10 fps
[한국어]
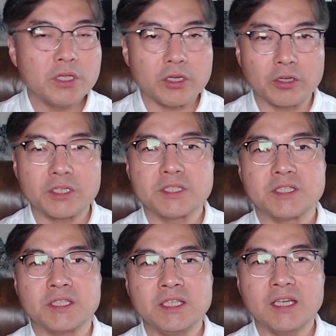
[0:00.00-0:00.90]

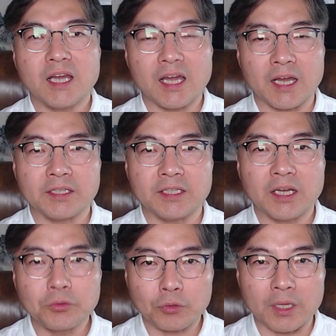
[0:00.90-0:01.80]
여기지
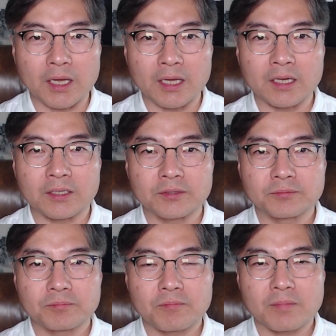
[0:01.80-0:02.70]
아니하노라.
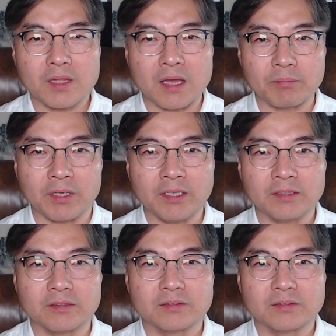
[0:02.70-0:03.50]
아멘.